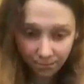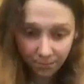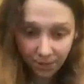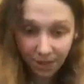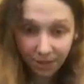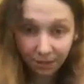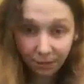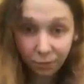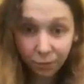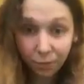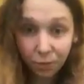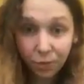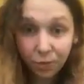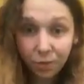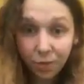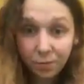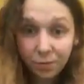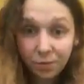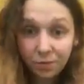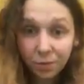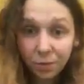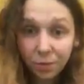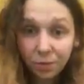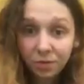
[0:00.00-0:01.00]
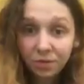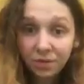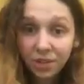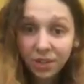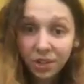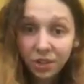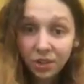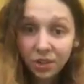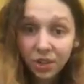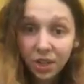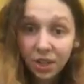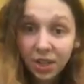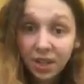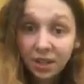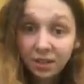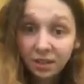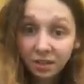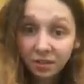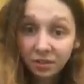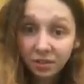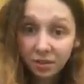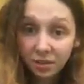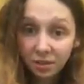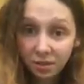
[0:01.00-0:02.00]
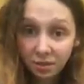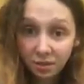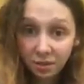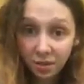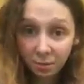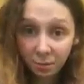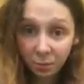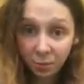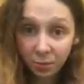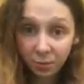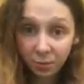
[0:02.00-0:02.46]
Ja wróciłam z Włoch 21 dni temu.